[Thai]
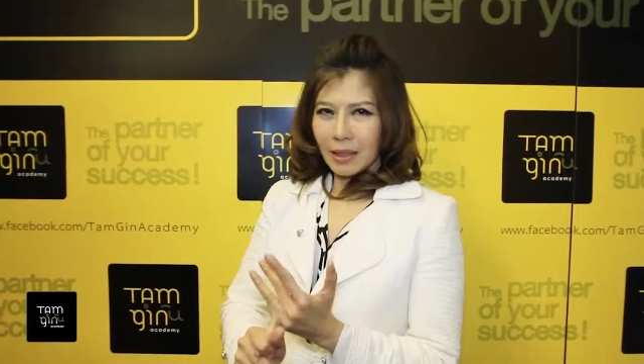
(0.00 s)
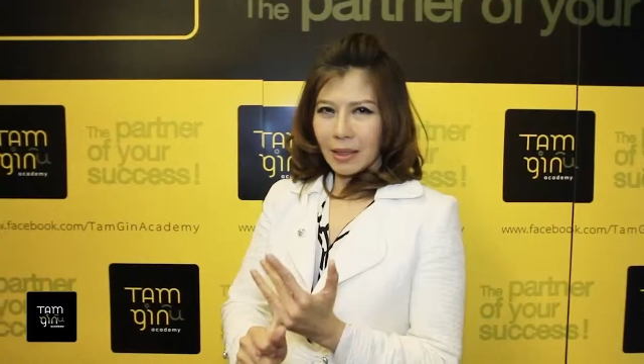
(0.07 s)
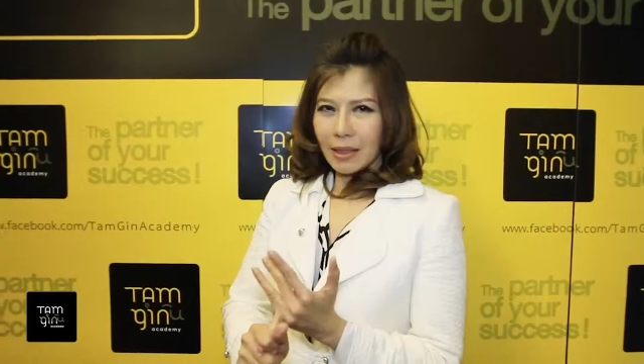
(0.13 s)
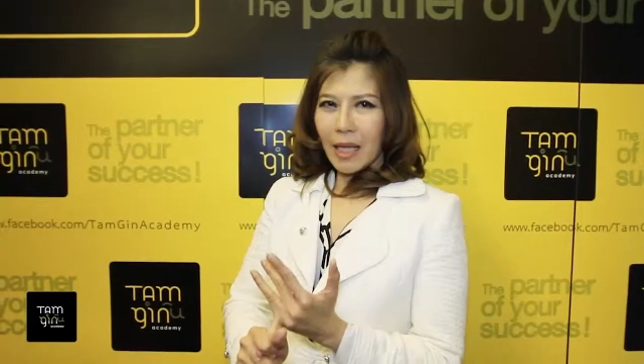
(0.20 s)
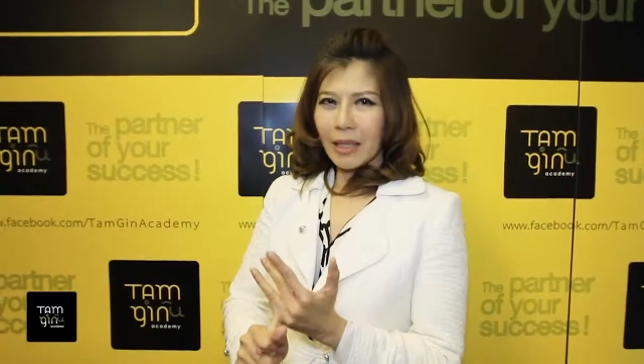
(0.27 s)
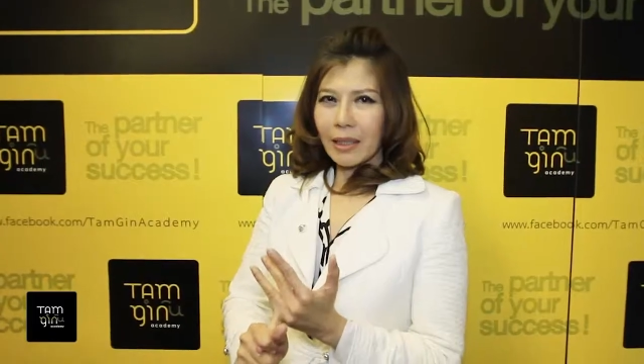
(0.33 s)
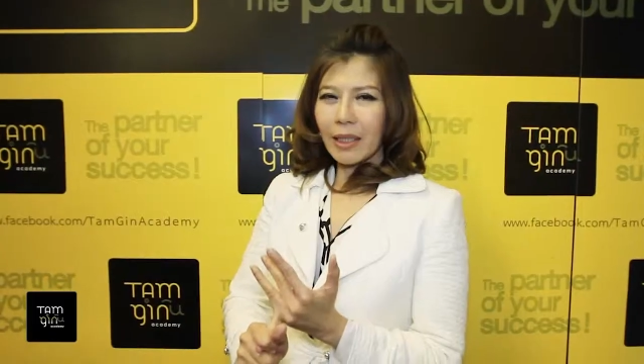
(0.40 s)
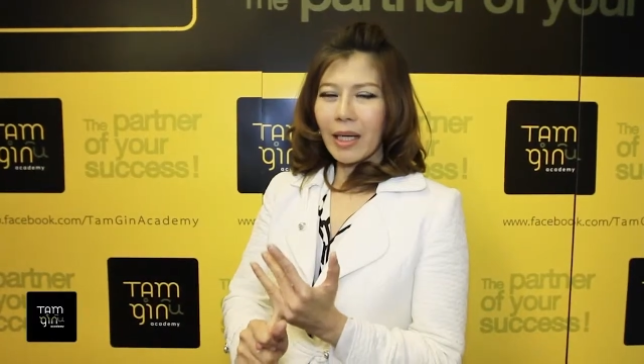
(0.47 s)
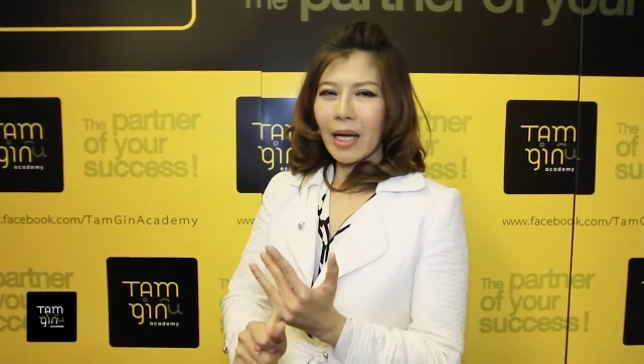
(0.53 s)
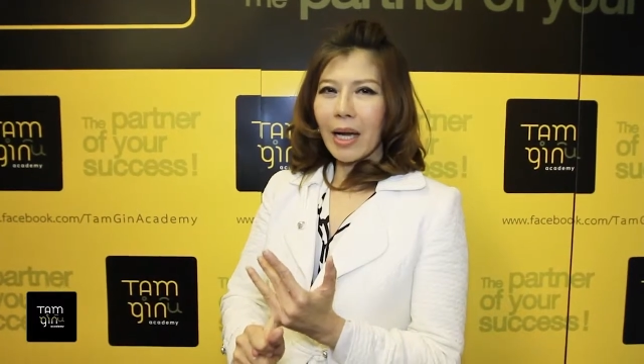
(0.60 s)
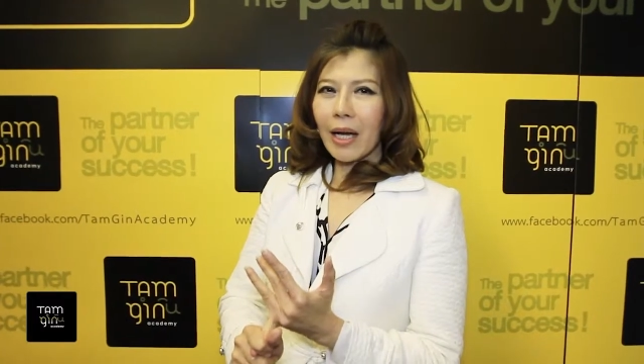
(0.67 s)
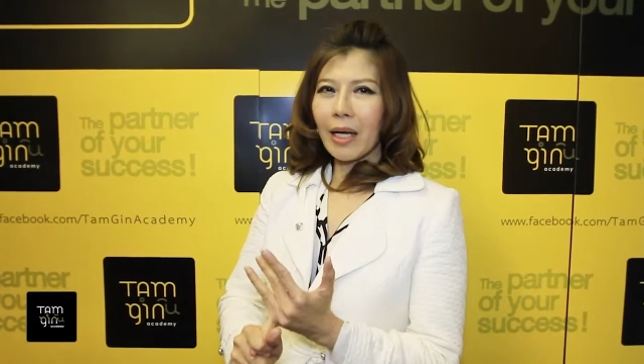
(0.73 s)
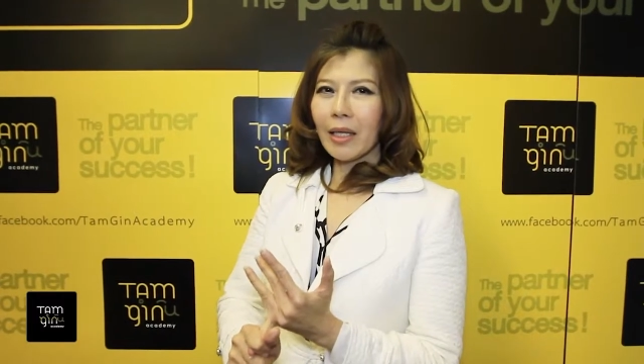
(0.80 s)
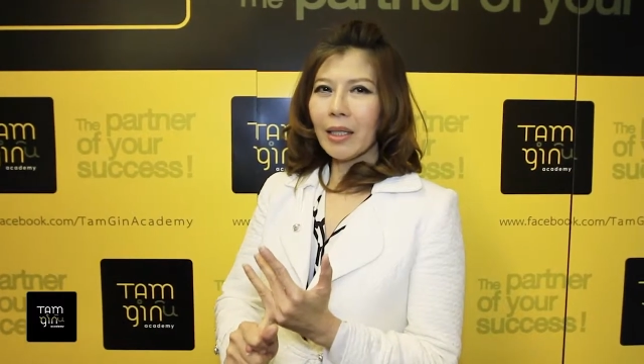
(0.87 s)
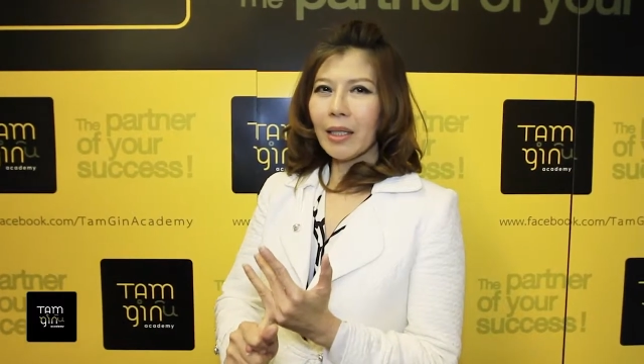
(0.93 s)
ศาสตร์ในทา
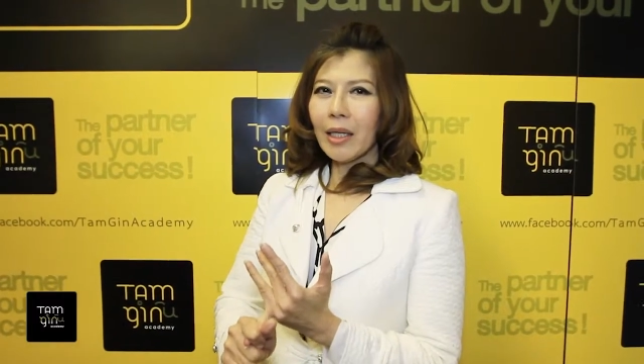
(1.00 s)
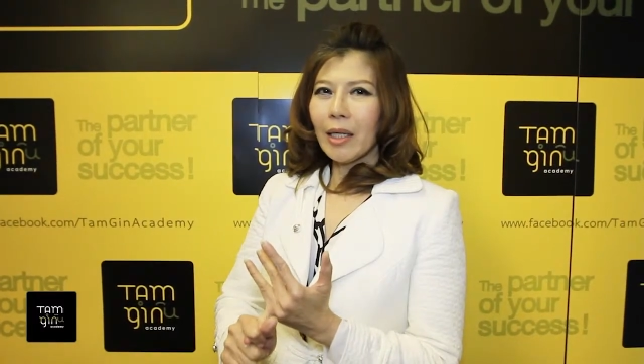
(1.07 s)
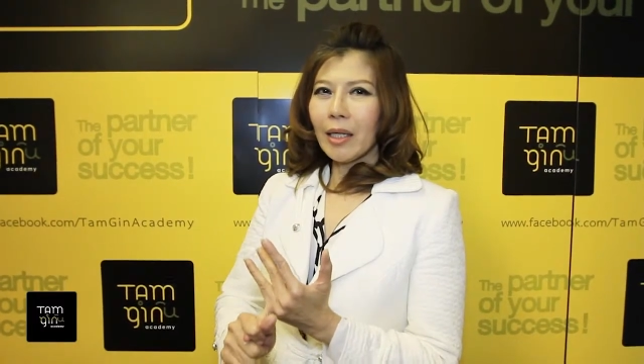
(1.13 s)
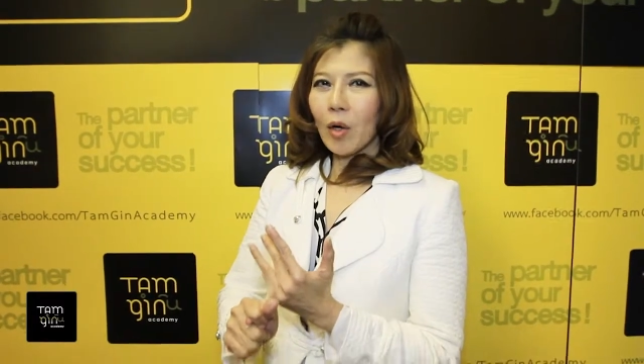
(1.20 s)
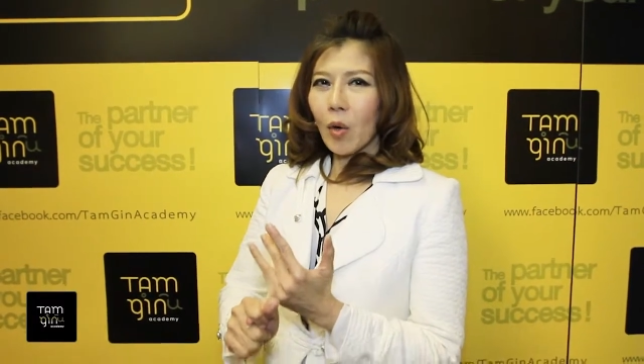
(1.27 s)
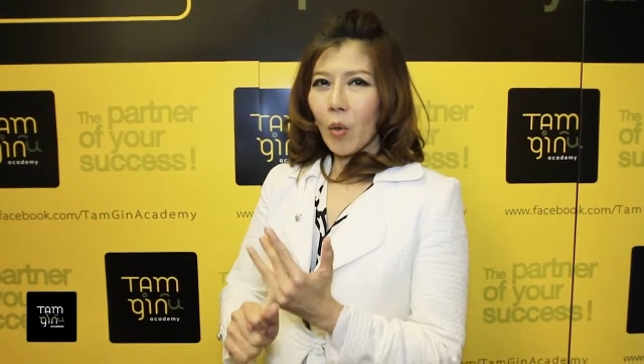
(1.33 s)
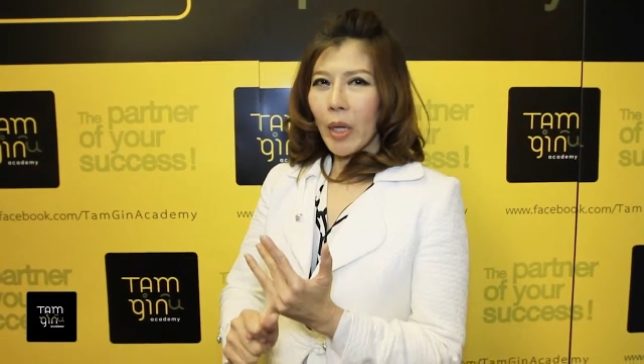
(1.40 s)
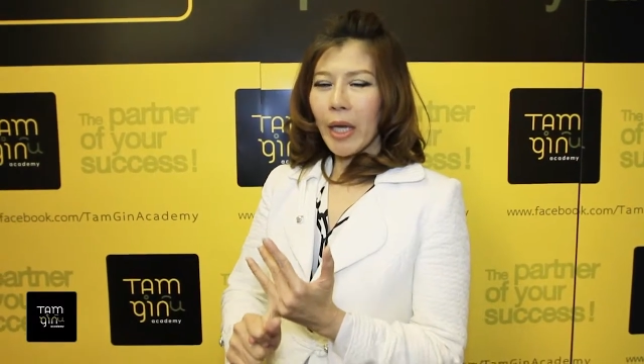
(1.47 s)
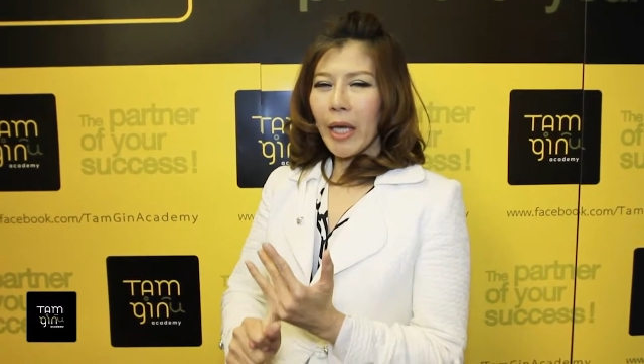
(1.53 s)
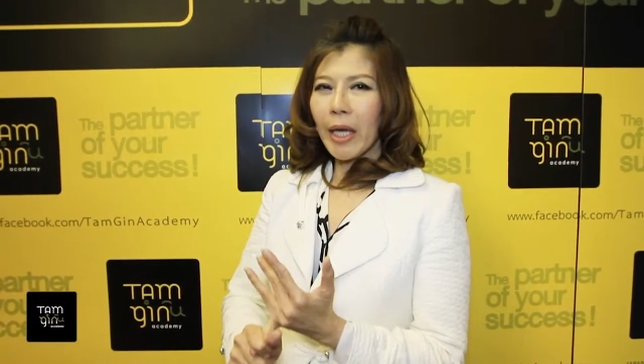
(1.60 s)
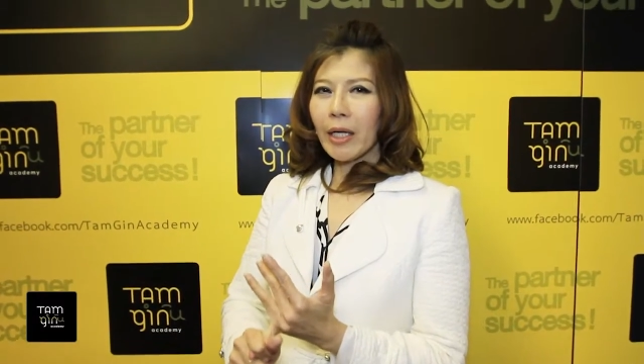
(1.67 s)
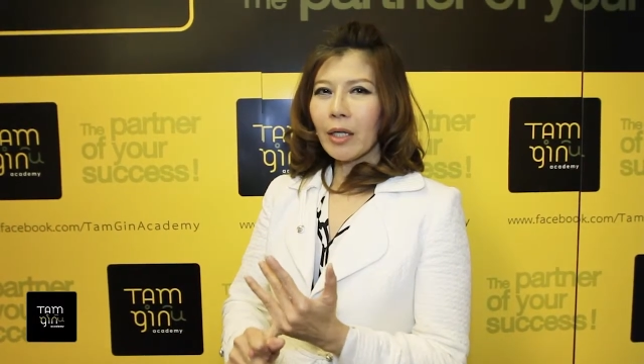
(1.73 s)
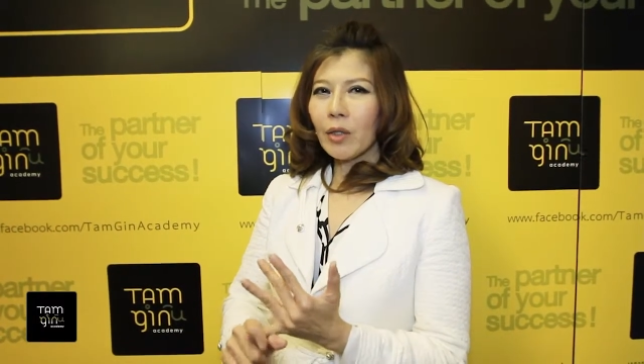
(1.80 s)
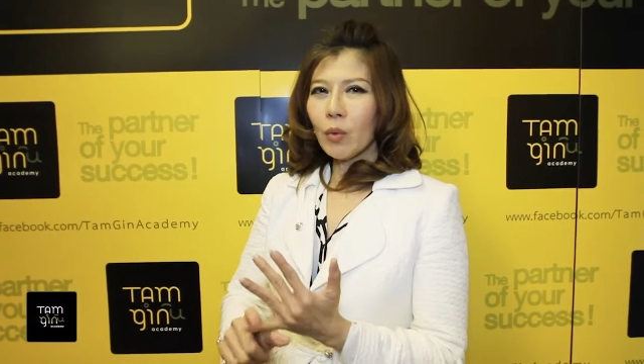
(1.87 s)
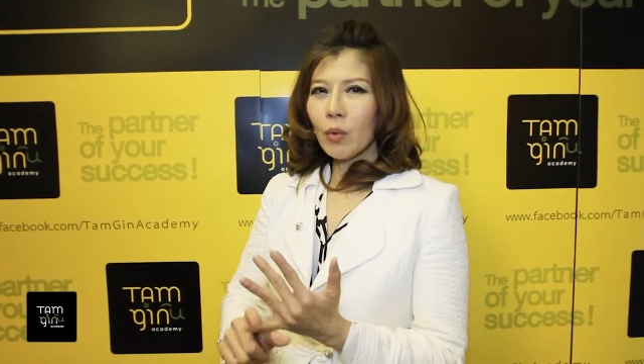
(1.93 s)
งโงเฮ
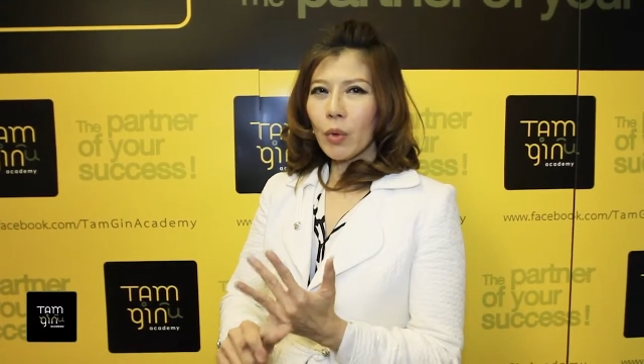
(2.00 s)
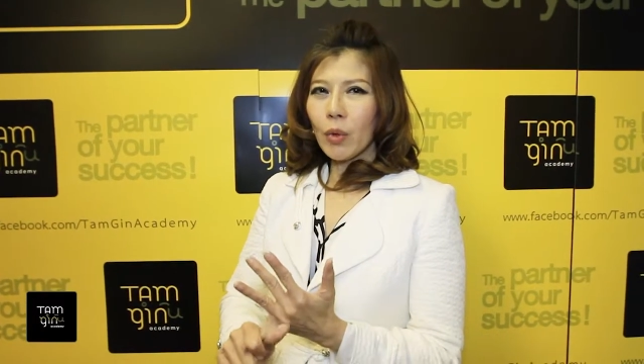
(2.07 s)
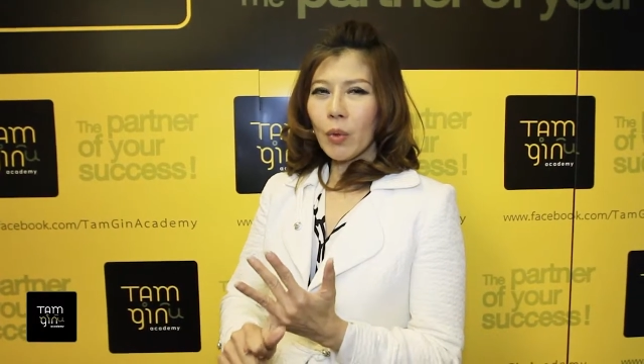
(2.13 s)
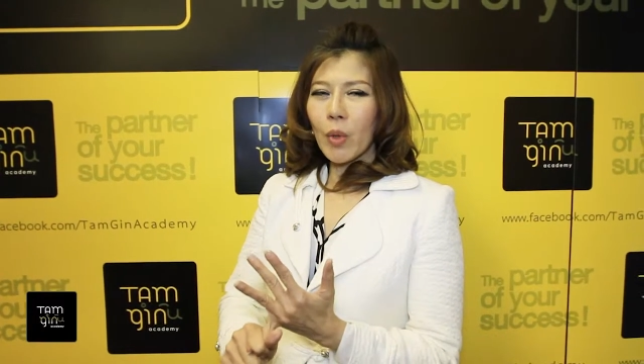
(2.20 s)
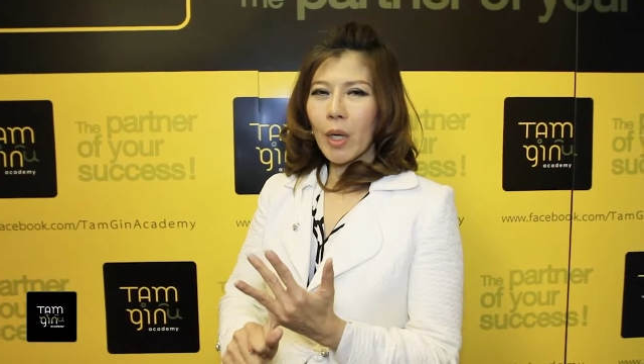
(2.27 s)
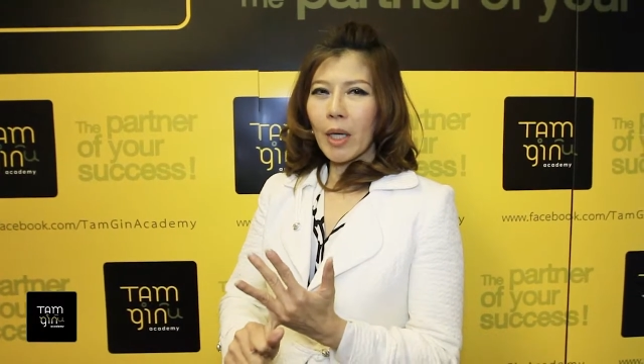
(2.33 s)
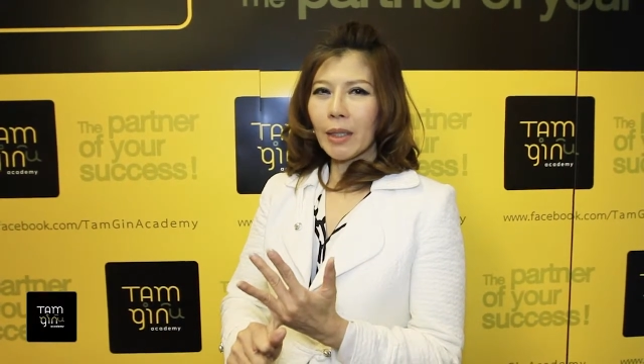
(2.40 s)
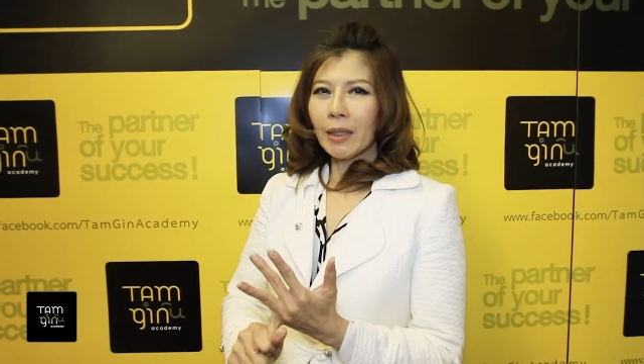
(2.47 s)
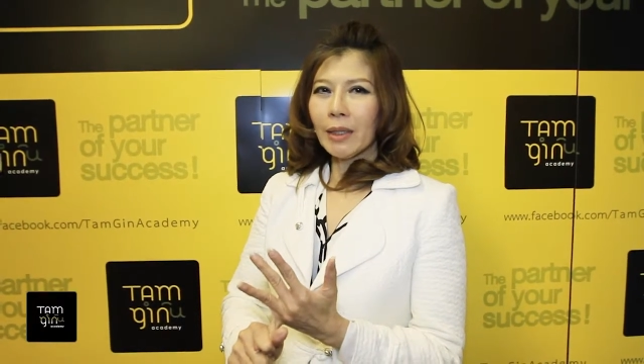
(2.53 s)
งดูดวง